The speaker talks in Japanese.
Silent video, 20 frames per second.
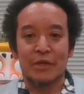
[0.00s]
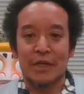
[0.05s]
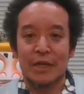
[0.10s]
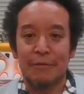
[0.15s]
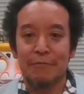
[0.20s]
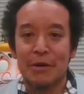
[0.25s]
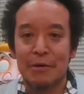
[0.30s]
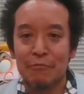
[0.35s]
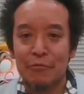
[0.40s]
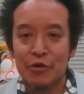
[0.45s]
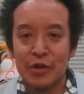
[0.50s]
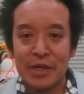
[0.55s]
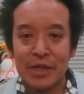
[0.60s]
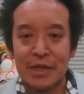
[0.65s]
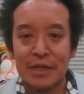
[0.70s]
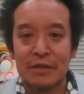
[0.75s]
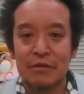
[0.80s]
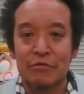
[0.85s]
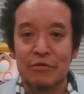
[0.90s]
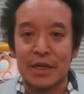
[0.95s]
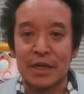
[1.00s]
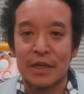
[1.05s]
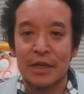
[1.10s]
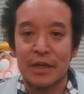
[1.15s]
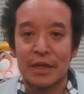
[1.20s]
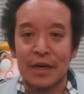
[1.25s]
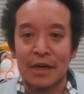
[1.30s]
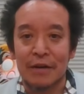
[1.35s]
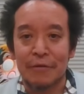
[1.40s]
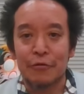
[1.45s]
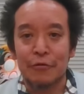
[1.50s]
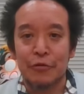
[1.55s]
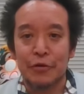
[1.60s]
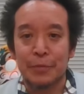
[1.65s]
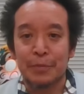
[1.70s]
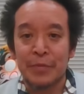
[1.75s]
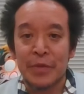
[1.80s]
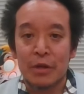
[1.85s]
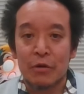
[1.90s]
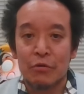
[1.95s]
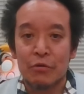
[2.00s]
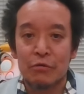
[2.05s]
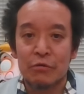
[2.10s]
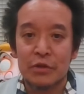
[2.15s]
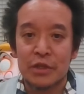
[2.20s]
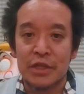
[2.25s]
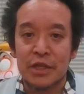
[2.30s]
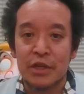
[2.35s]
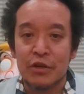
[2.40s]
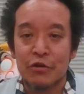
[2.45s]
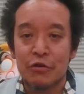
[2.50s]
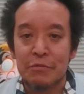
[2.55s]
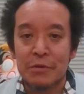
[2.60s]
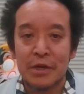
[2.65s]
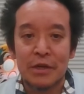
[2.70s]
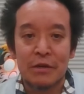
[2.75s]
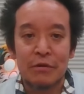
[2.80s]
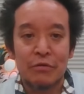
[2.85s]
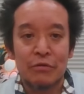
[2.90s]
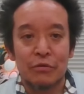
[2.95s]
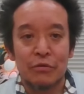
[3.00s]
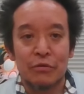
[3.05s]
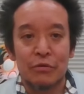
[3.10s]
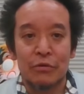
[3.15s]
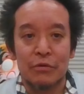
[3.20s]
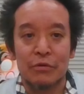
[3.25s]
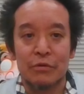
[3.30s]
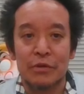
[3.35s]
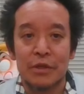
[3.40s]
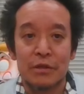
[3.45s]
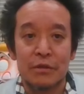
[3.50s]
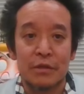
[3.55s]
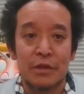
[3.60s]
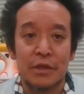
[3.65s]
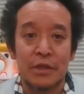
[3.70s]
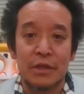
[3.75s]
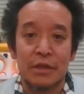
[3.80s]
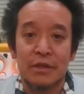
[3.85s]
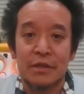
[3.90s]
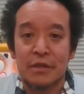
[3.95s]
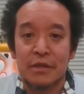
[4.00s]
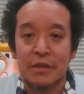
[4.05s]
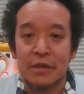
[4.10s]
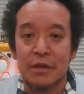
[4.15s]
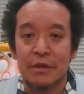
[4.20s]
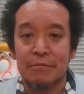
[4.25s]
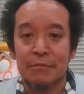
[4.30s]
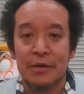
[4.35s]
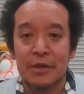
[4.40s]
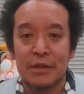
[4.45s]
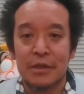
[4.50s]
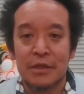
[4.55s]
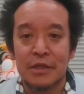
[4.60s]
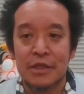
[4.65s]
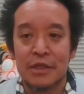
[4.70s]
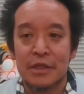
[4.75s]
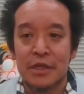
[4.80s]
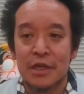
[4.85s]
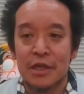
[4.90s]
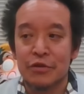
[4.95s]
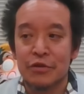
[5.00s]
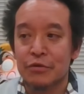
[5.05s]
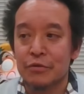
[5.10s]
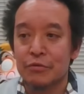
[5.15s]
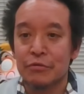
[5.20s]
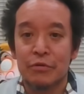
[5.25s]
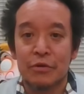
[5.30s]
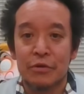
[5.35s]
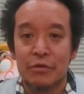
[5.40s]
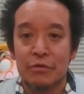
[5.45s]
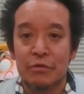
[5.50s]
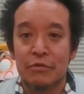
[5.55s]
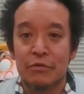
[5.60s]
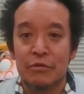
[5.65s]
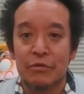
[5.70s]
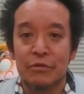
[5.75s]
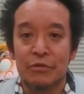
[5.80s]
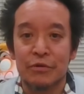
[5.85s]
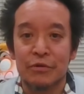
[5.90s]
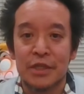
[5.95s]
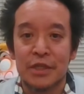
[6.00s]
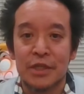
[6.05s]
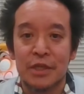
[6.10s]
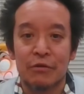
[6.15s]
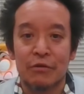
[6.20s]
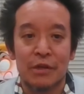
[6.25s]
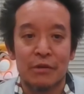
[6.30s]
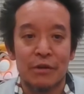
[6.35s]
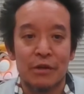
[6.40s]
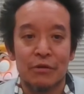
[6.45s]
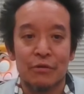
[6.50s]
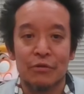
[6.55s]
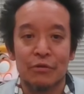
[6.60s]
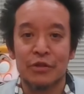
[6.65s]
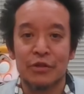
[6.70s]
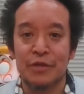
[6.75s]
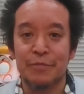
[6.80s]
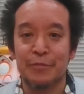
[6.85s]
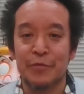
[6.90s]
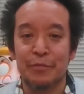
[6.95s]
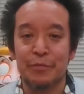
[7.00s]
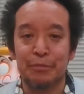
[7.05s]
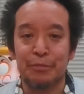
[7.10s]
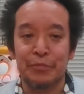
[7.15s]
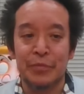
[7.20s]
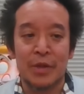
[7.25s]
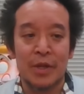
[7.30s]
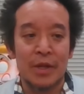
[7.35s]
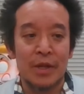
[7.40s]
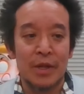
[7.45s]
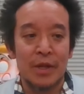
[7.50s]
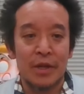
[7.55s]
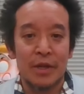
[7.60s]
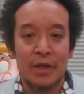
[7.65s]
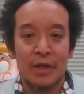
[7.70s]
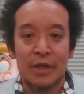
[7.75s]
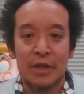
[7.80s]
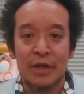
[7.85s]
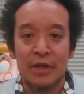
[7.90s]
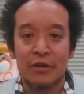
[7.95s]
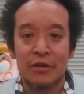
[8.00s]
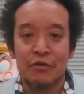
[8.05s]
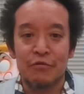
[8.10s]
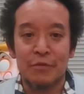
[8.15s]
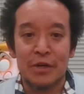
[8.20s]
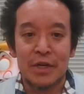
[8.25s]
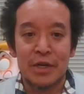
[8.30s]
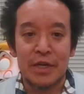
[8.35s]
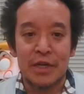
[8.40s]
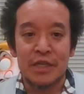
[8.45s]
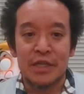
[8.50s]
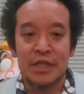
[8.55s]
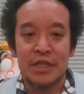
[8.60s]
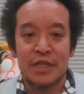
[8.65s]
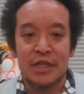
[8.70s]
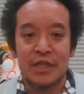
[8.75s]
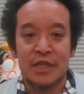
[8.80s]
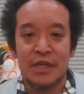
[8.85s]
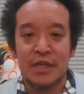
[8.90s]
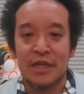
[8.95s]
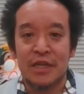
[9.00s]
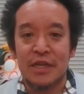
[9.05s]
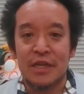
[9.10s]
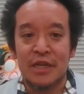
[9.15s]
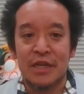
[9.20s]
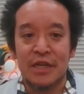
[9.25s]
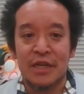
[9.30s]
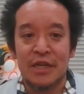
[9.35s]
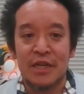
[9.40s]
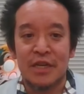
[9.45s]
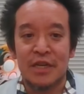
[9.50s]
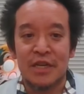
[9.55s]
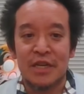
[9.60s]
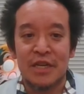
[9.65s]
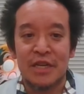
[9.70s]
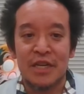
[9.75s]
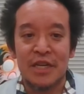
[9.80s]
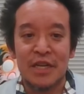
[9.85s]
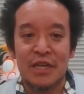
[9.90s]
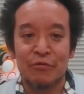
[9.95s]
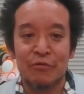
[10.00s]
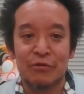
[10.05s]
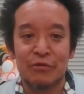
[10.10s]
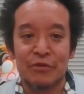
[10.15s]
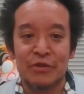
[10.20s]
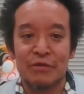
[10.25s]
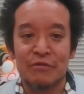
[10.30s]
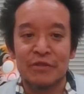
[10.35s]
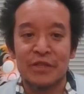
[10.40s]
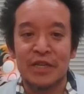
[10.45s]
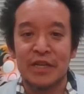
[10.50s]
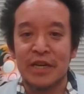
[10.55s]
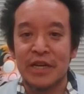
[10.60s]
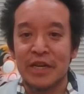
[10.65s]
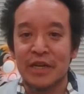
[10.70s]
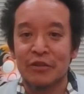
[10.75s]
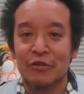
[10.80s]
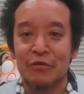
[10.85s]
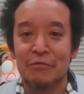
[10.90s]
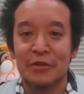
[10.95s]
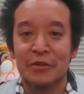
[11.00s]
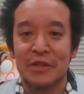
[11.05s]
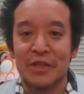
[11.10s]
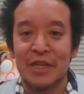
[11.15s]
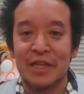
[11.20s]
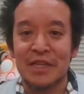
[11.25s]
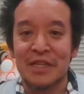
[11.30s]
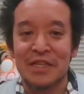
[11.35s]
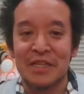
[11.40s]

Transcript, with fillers: な、まあ、森夏子さんがこの講師で呼ばれることについてですね、まあ、私最初この、このことを知ったときは、お、えー、熊谷知事いい、いいことするじゃないかと思ったんです